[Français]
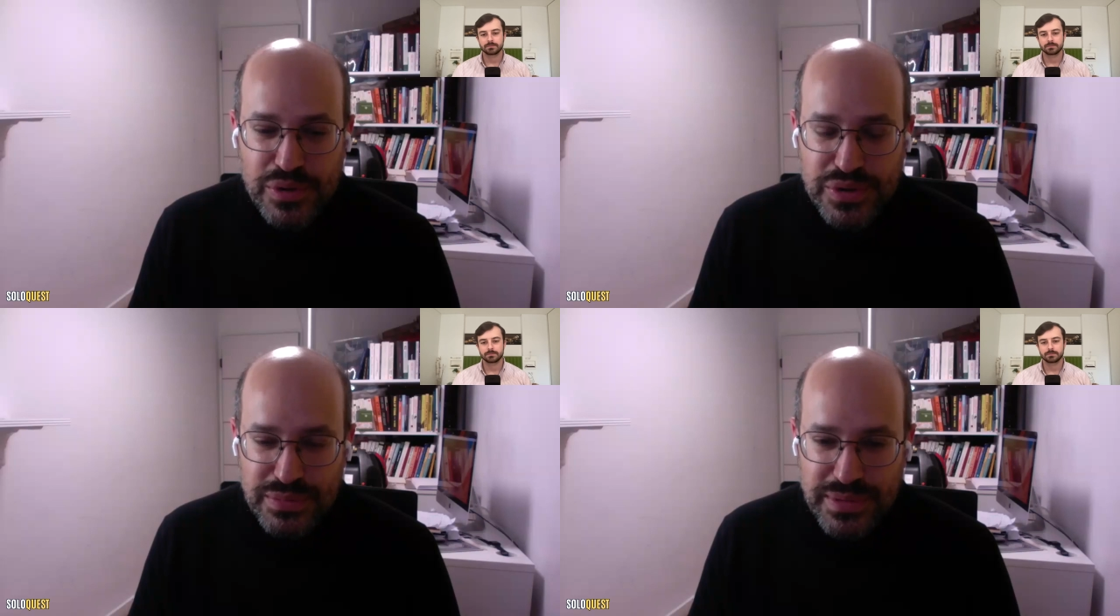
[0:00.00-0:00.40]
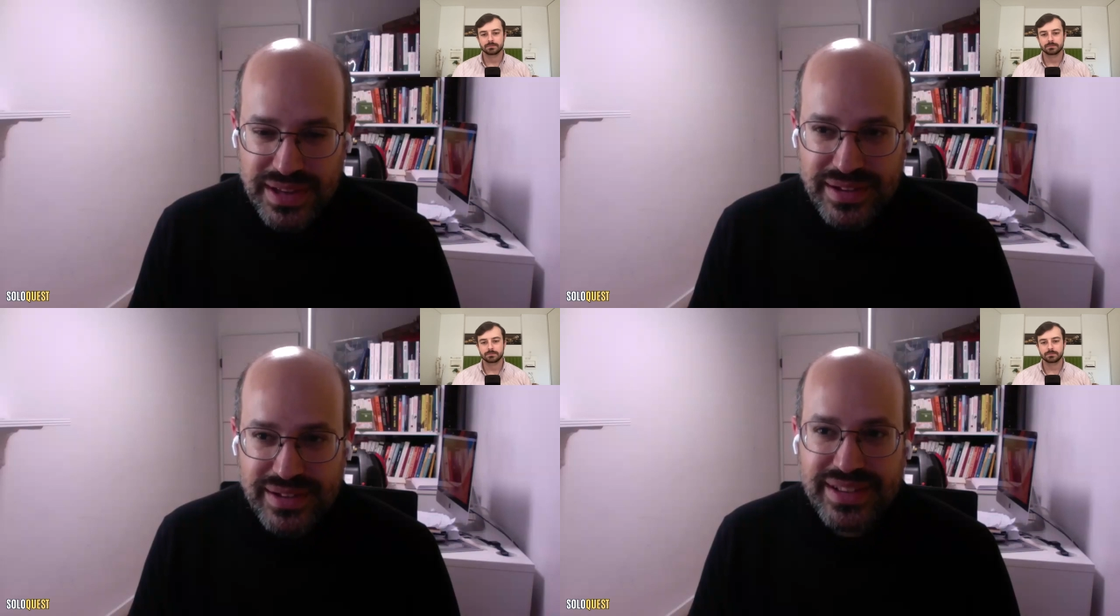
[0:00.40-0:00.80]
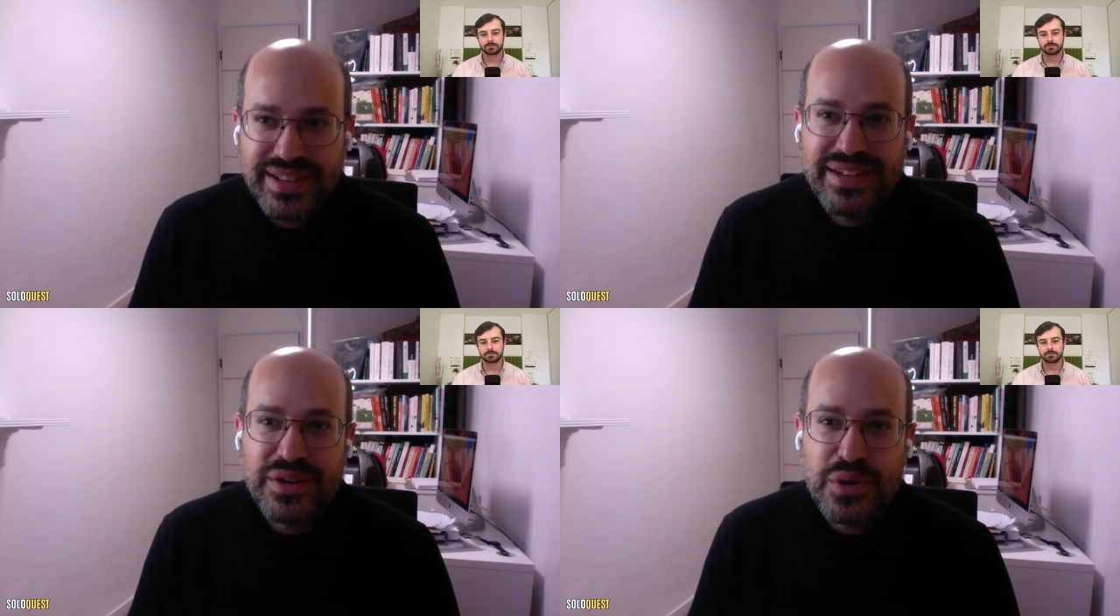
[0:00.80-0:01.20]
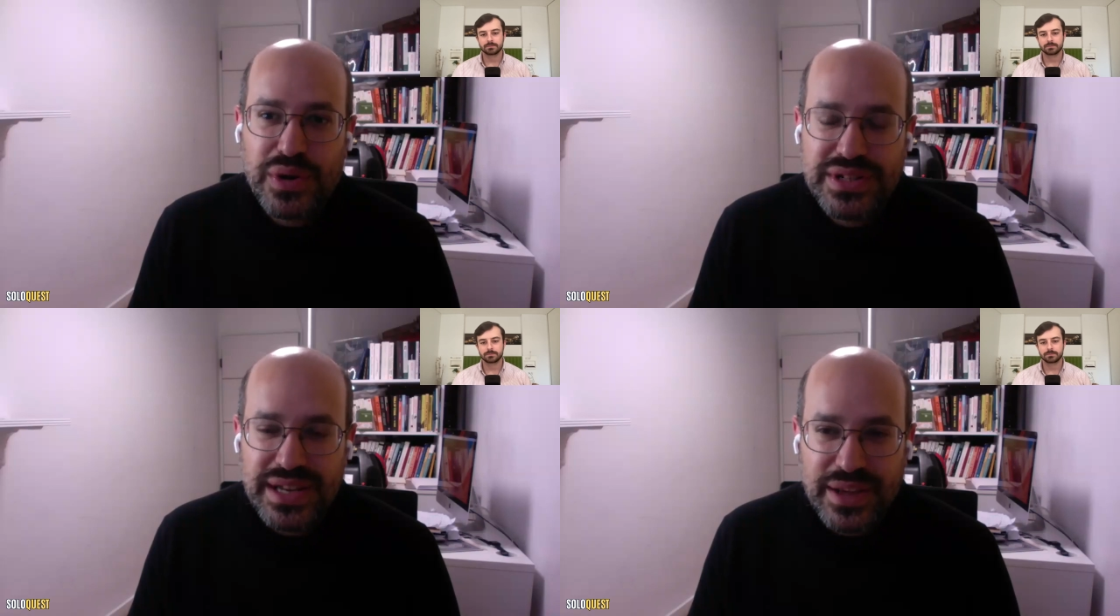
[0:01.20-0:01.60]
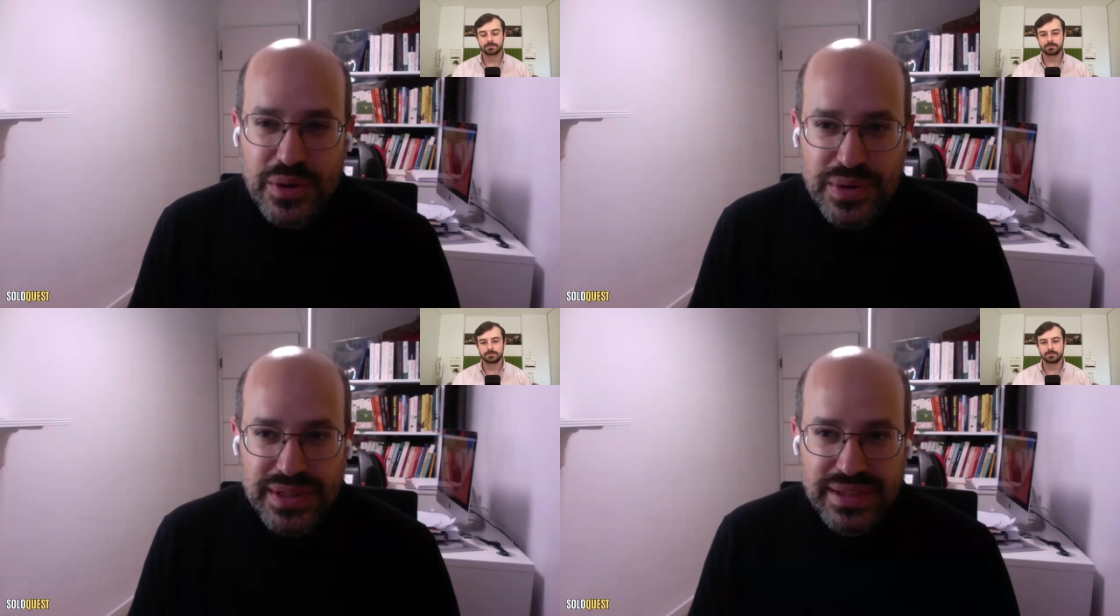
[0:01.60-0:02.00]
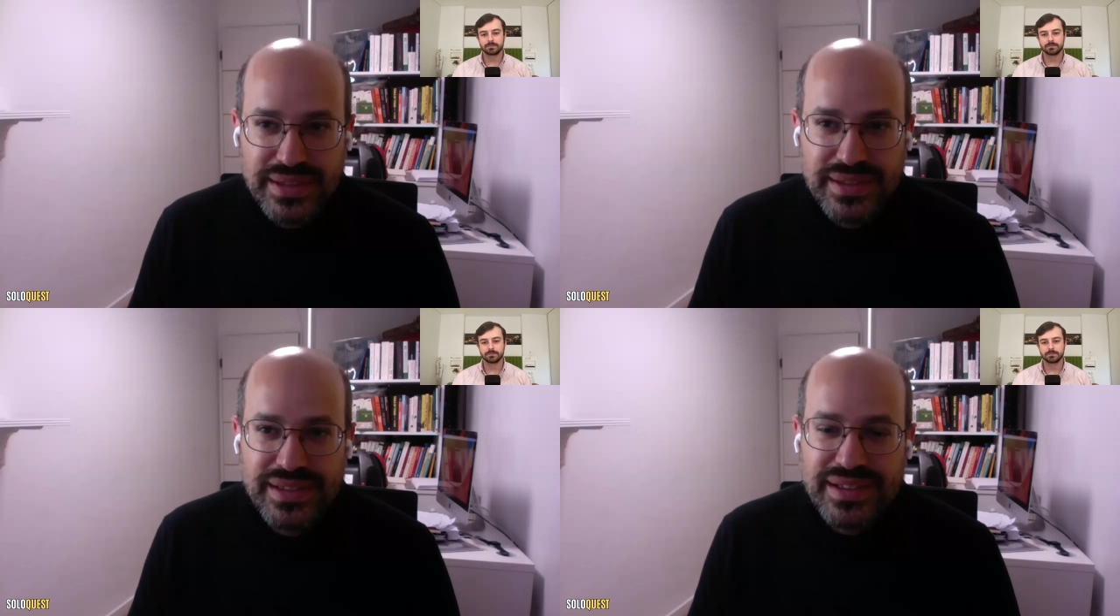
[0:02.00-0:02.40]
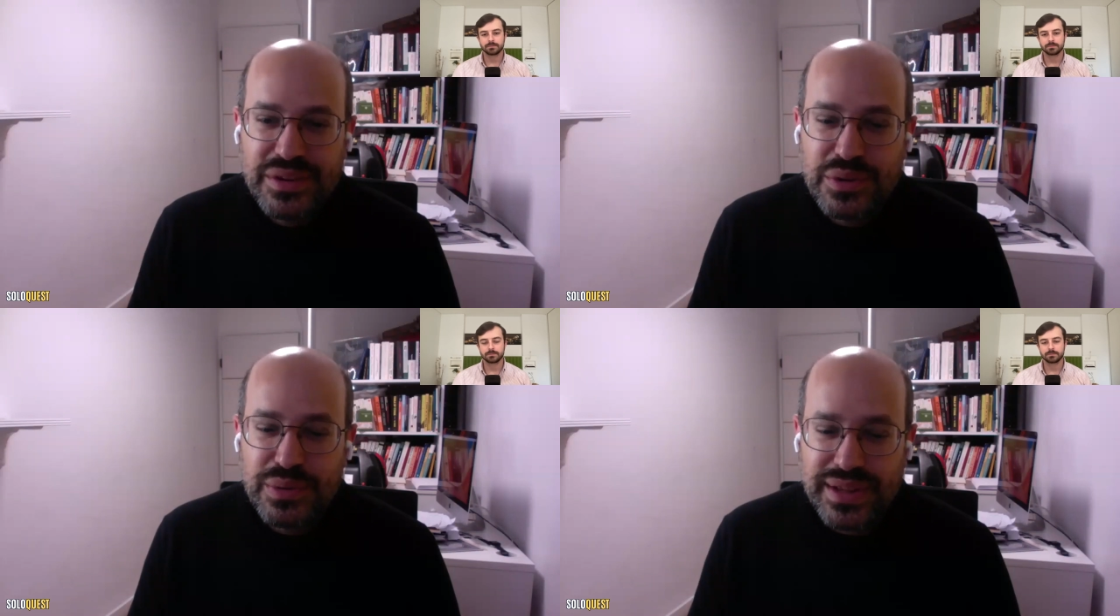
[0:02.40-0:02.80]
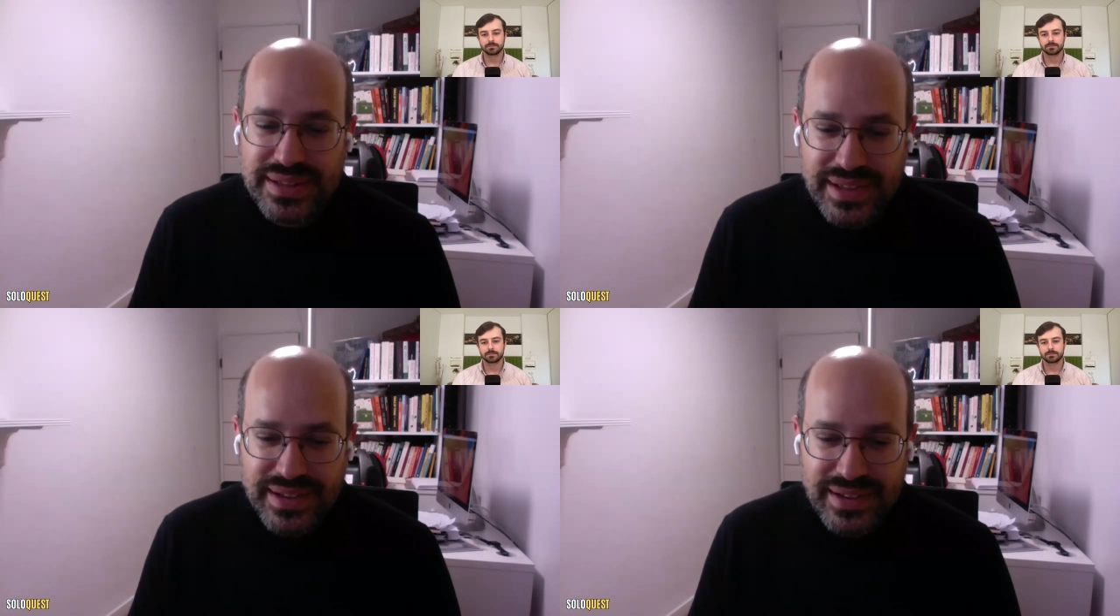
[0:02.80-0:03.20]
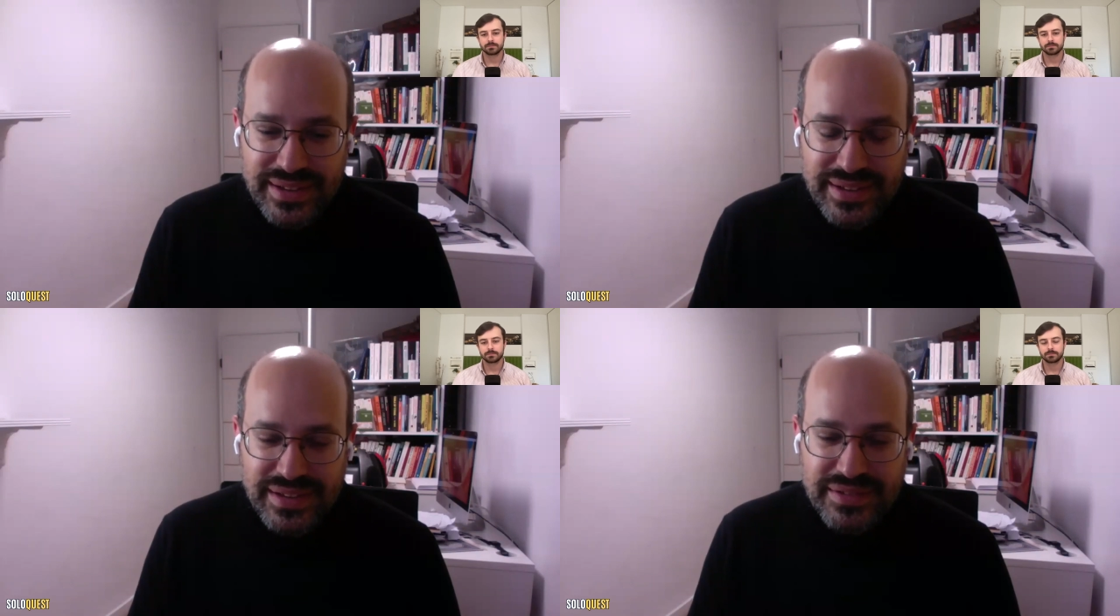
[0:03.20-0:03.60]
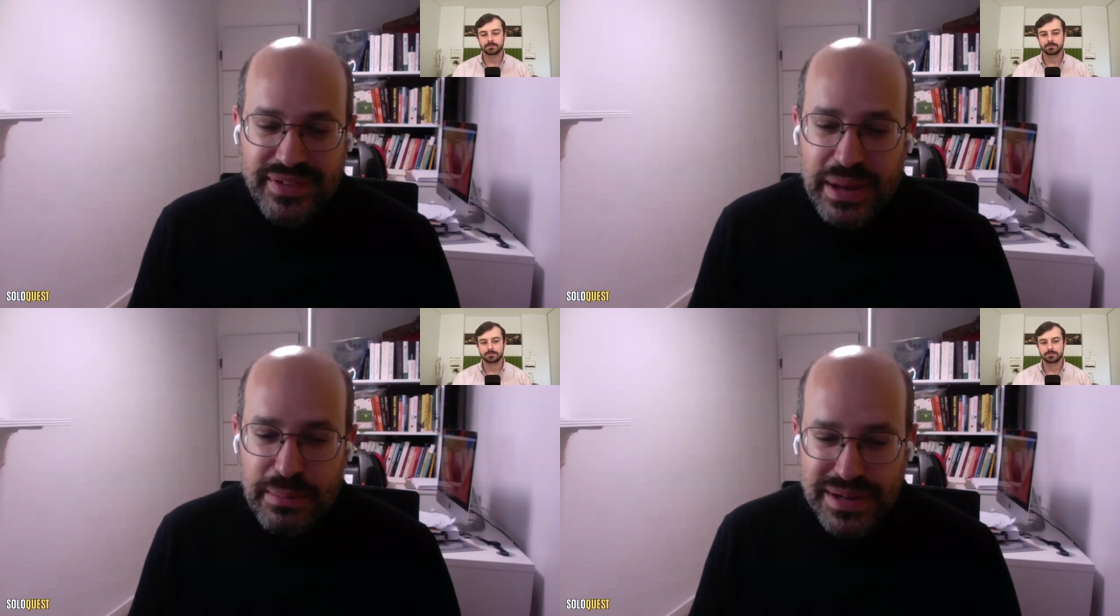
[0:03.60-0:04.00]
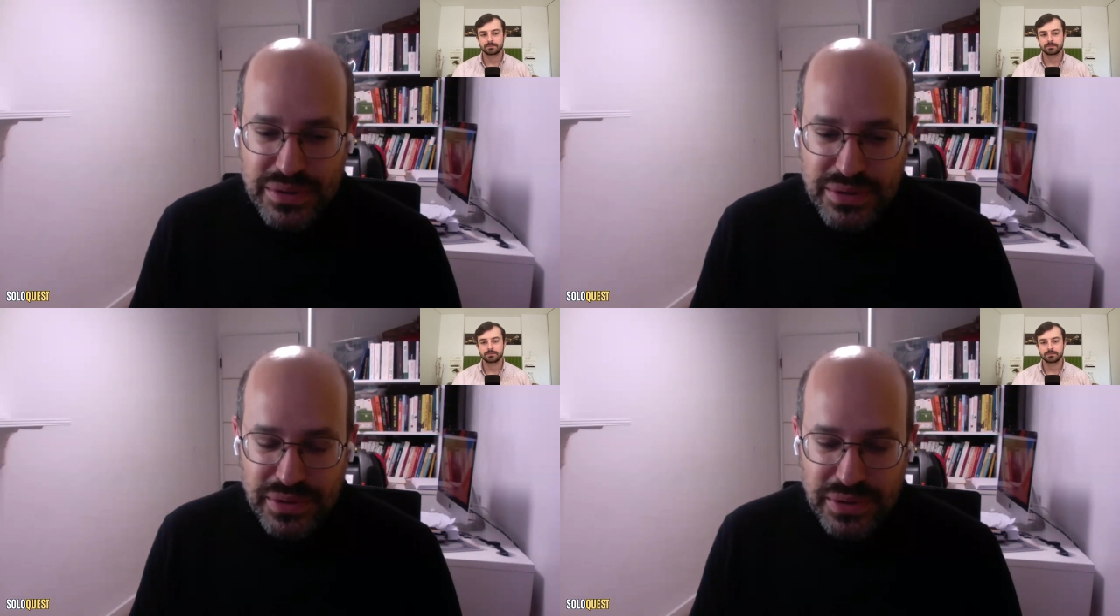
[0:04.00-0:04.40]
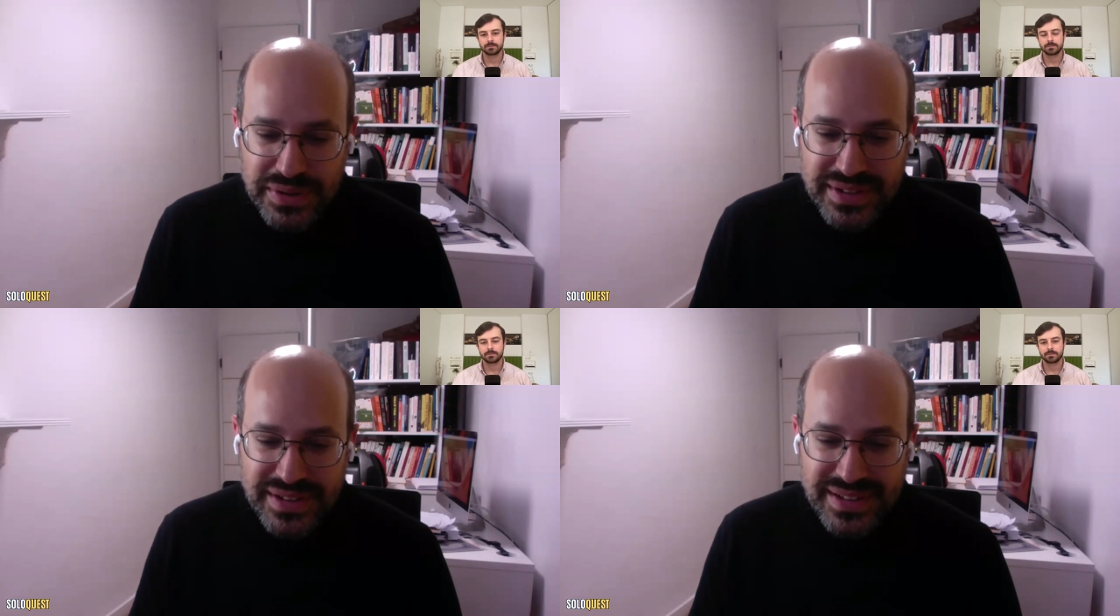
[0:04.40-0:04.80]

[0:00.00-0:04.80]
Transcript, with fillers: le sommaire, corriger les coquilles, tout intégrer, faire les pages de vente.